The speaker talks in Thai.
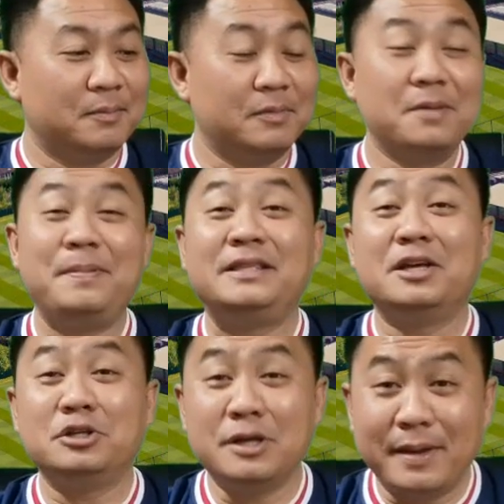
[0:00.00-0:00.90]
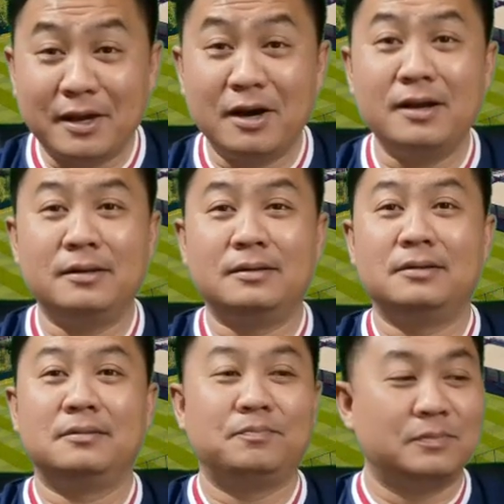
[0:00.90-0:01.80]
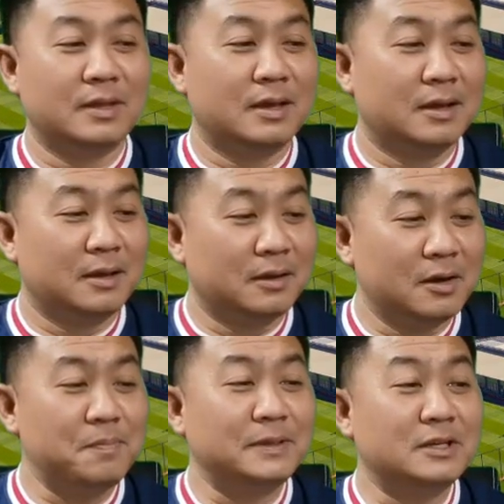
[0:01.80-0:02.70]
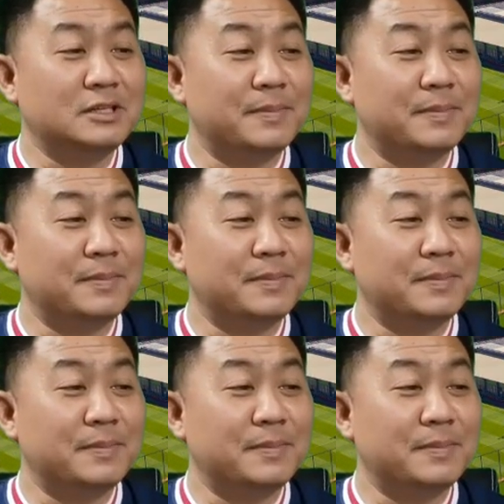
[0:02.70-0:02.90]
คือปีเตอร์ชไมเคิลก็ปีเตอร์เช